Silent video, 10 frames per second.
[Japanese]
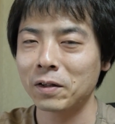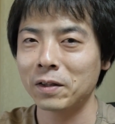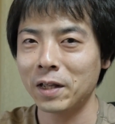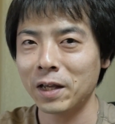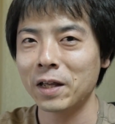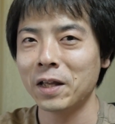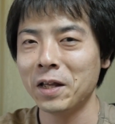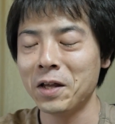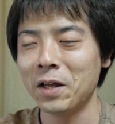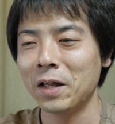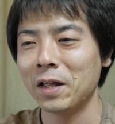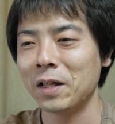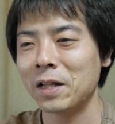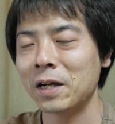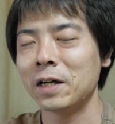ね、
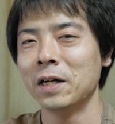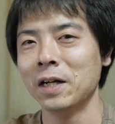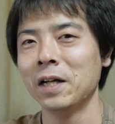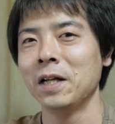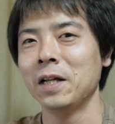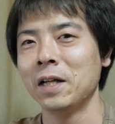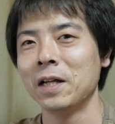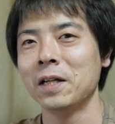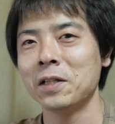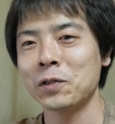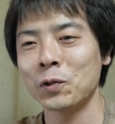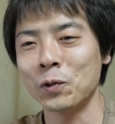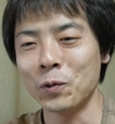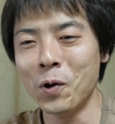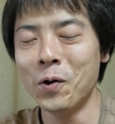なんか、ちょっ
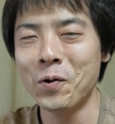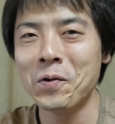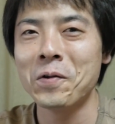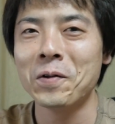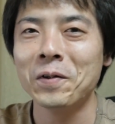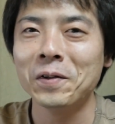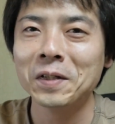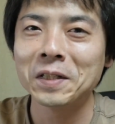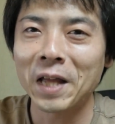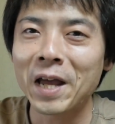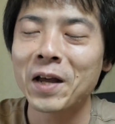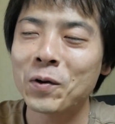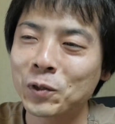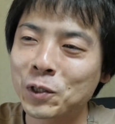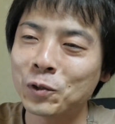と、ね、
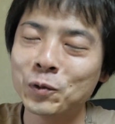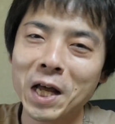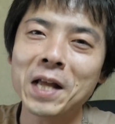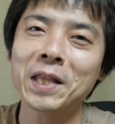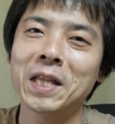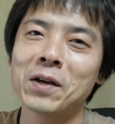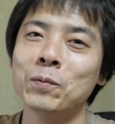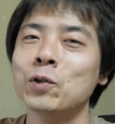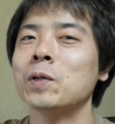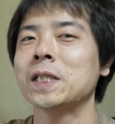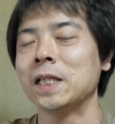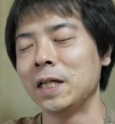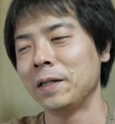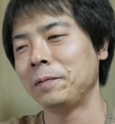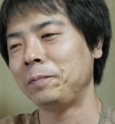落ち込むなって思いました。っ
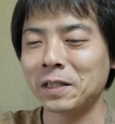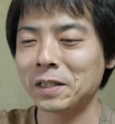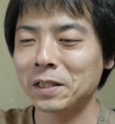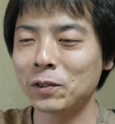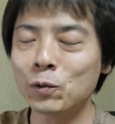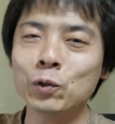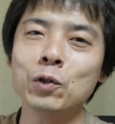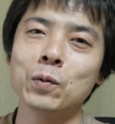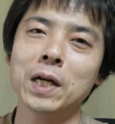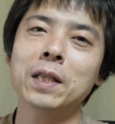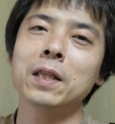ていうこともあっ